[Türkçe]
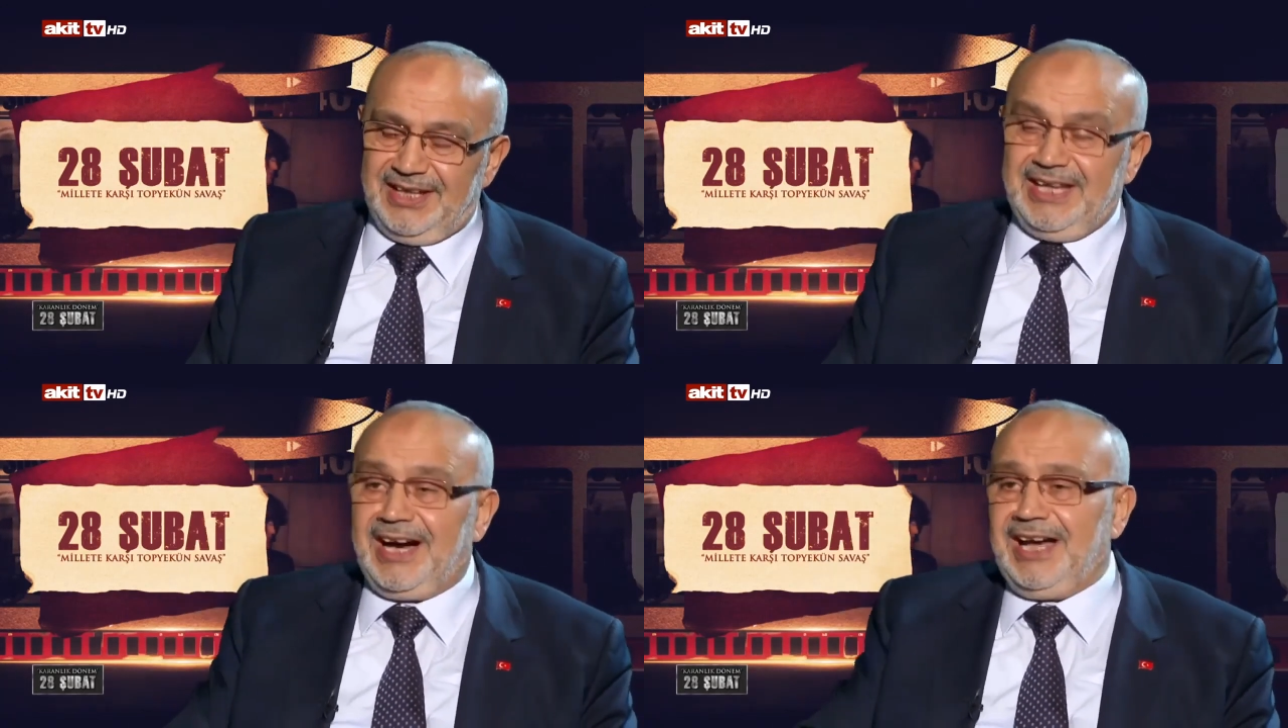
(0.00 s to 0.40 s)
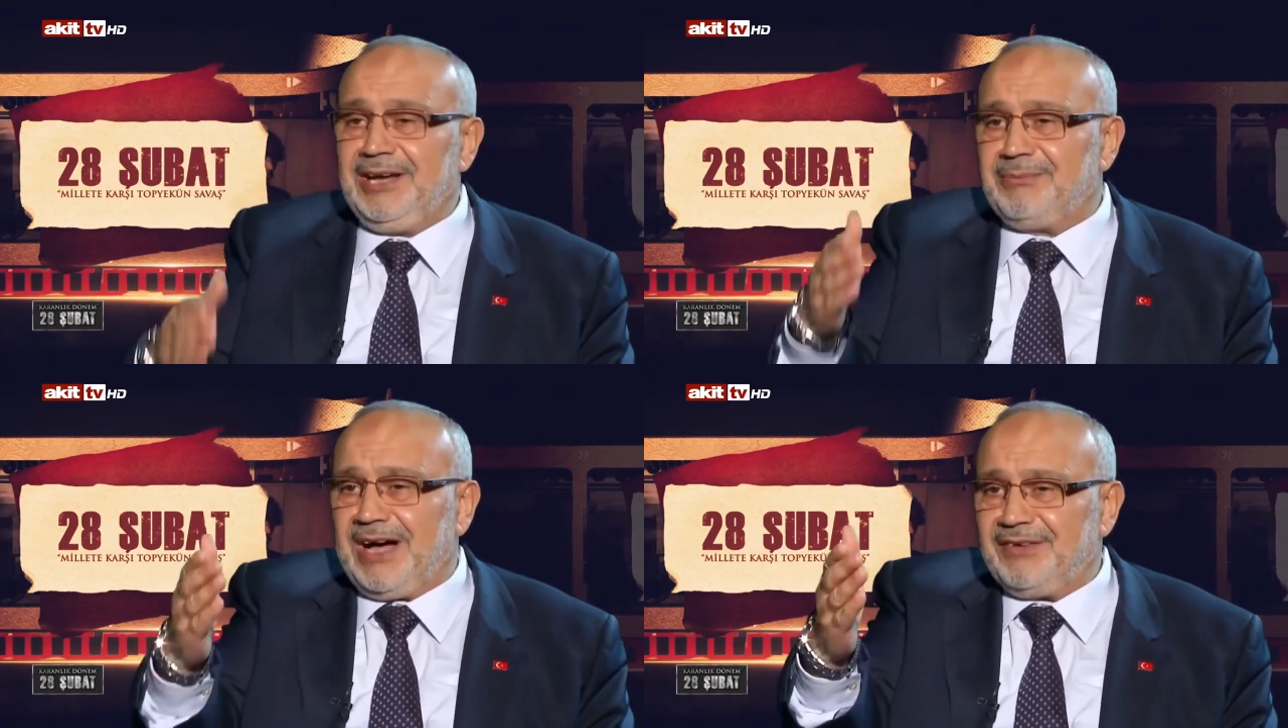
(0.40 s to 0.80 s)

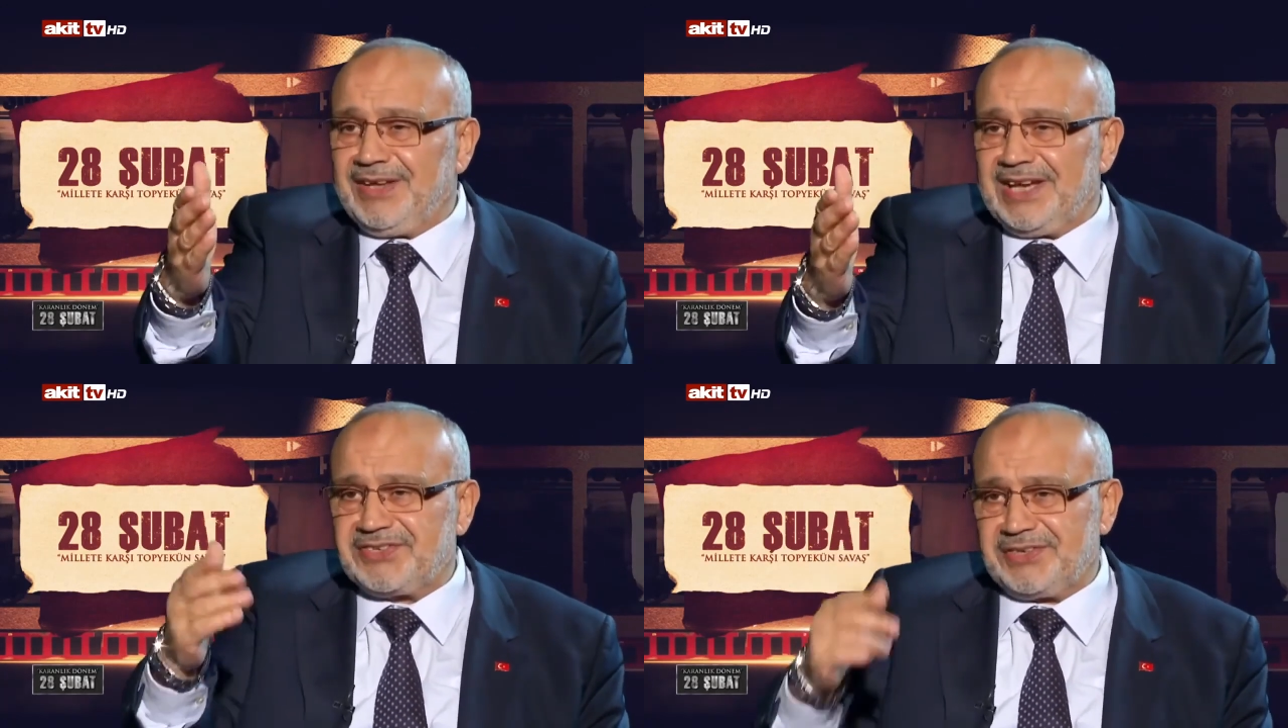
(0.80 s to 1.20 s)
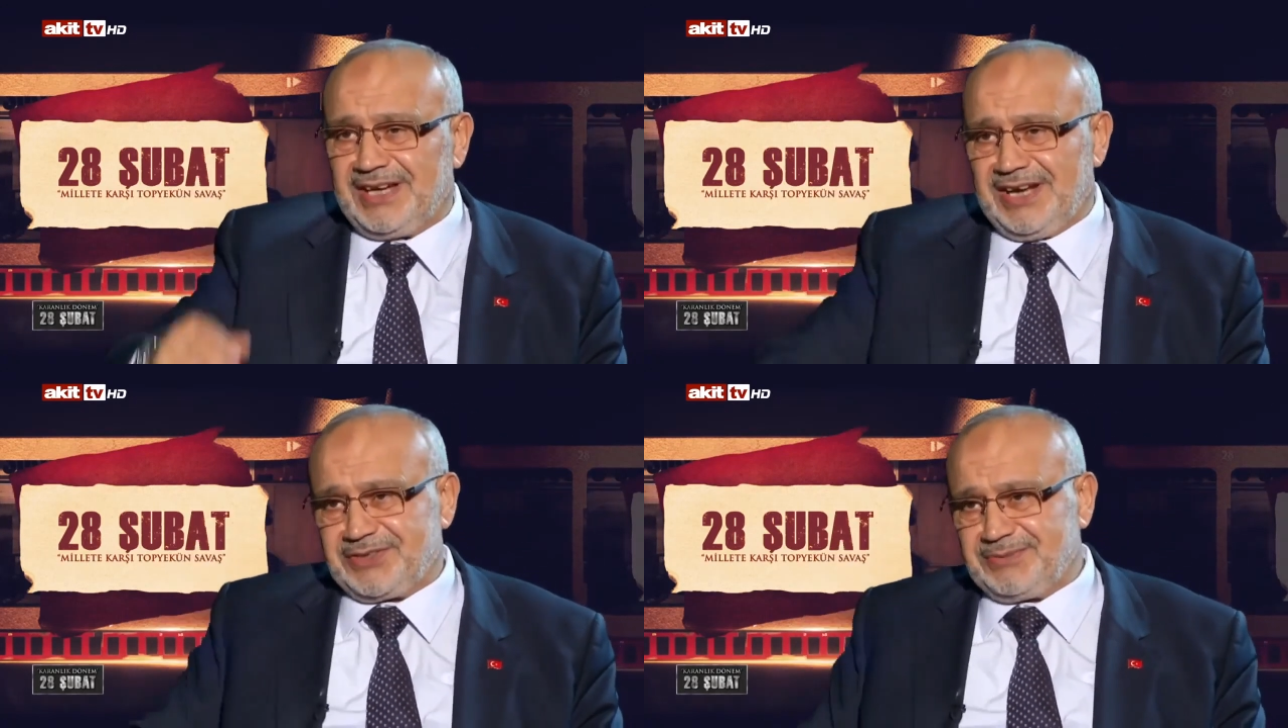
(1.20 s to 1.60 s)
İhale mafyası
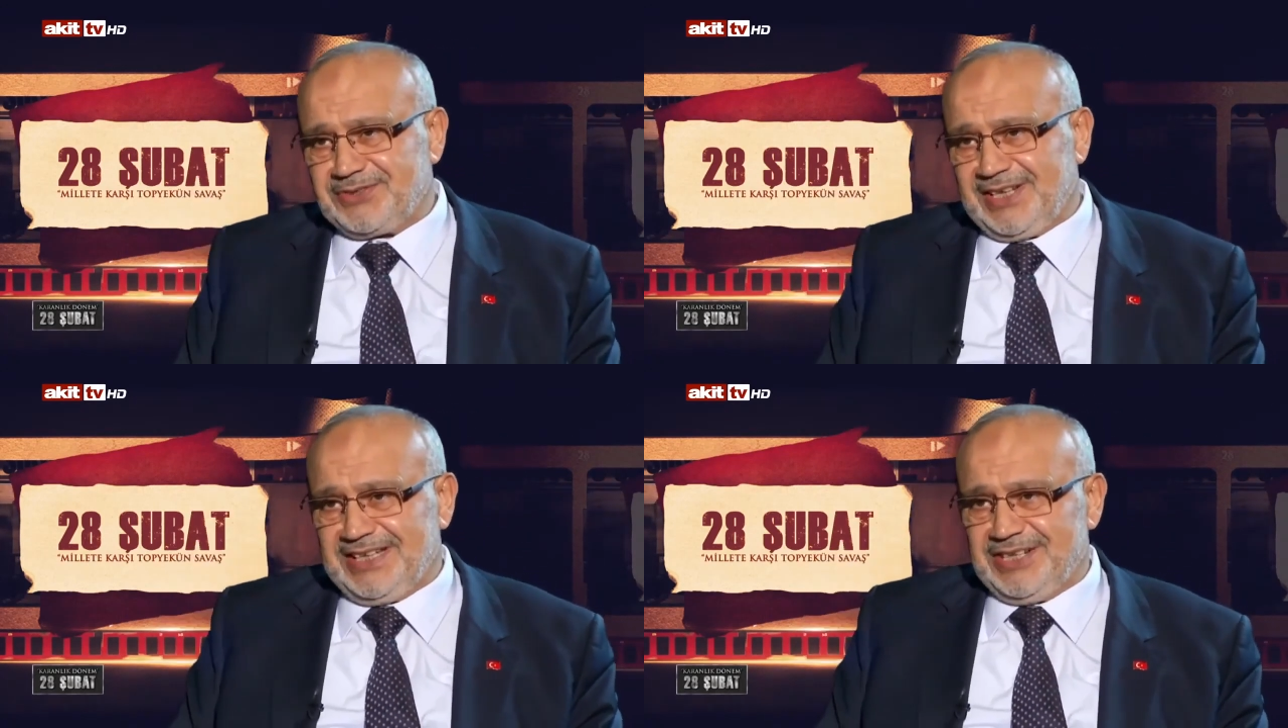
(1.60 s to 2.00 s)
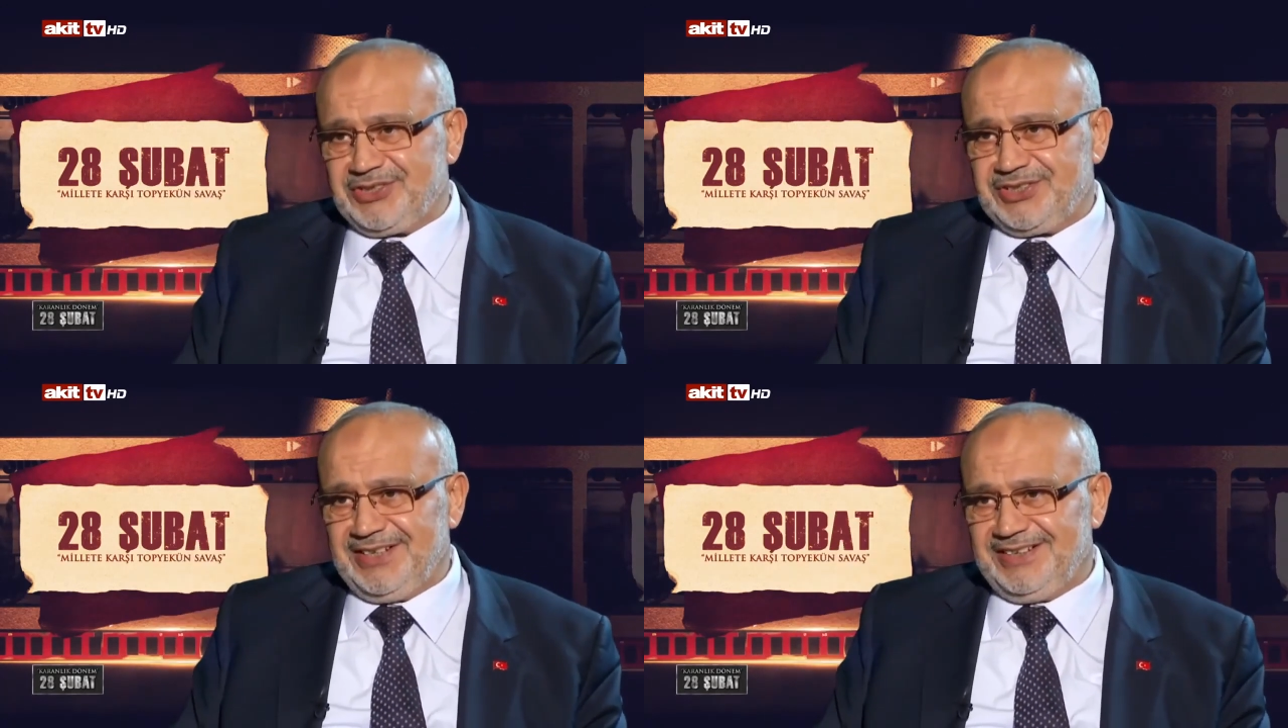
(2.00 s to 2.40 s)
karşımıza
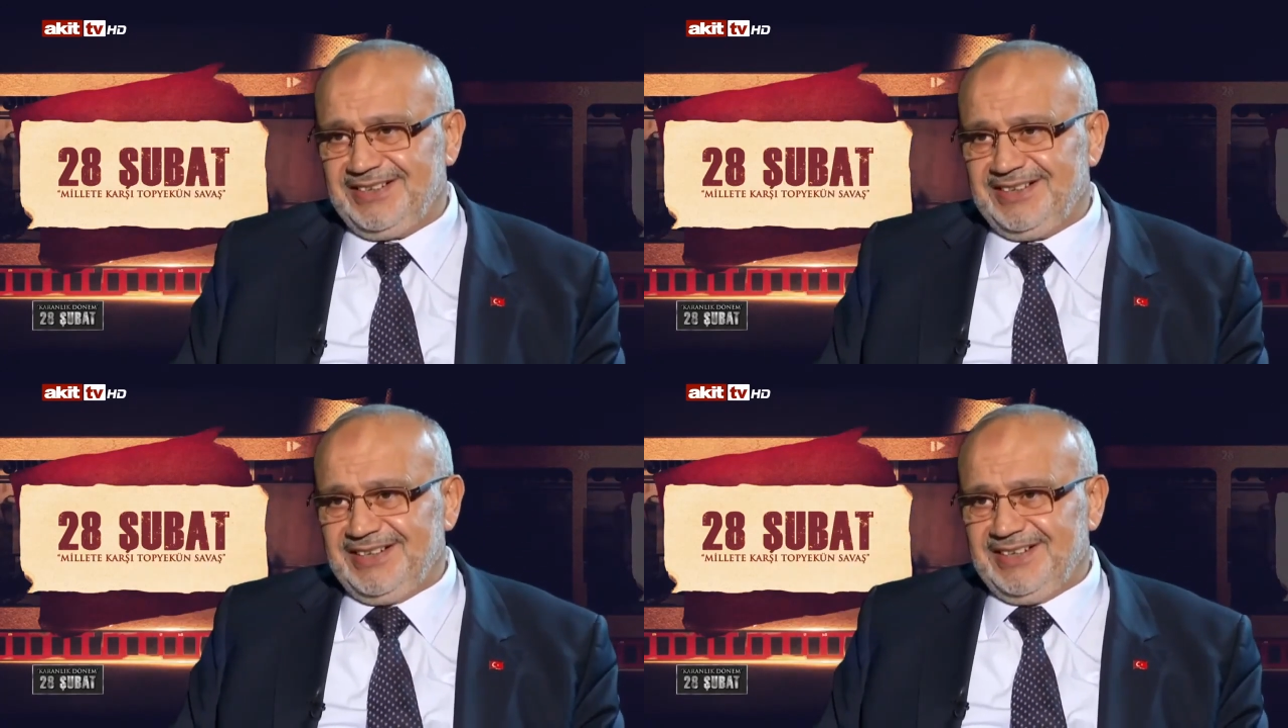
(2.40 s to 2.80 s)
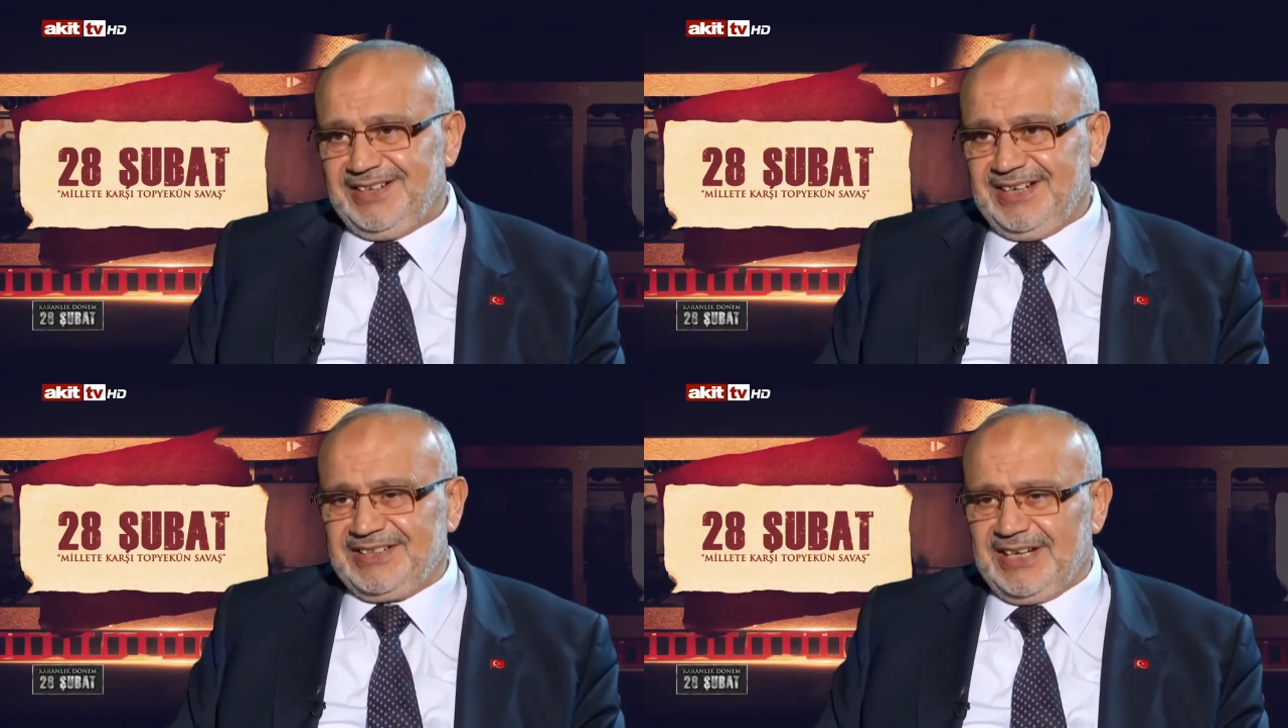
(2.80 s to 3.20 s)
geçti.
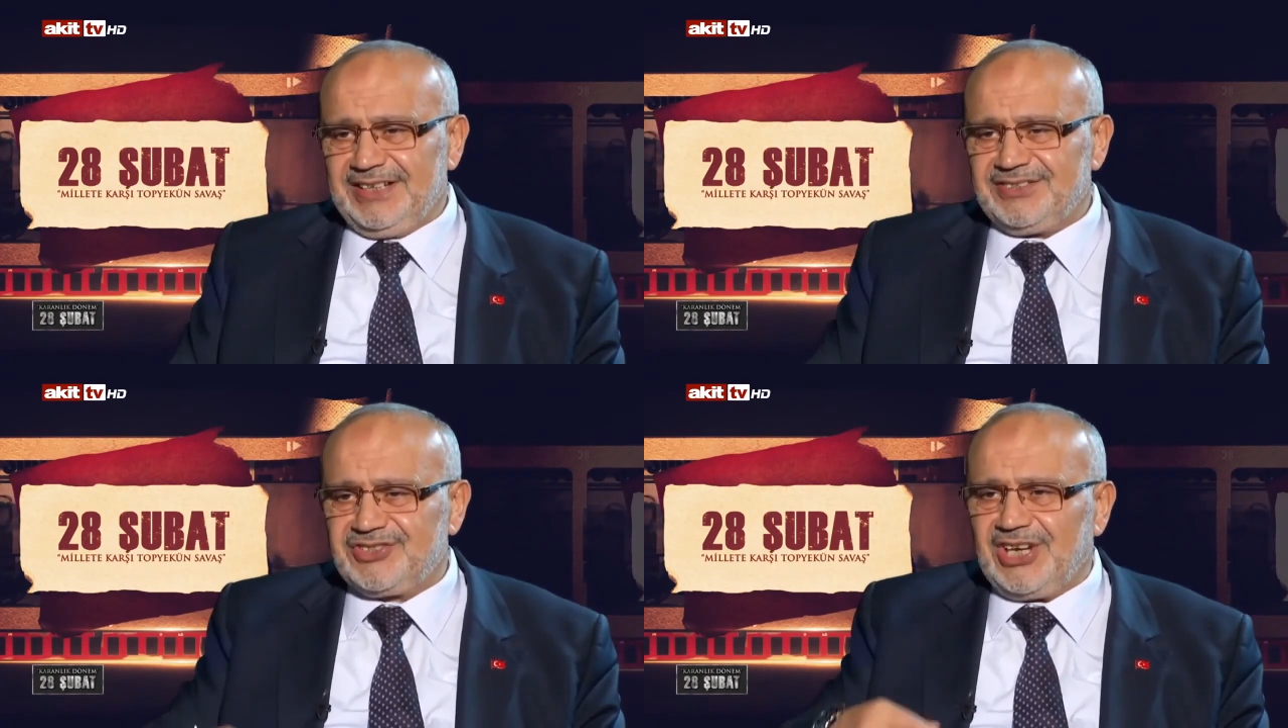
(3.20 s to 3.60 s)
Neden?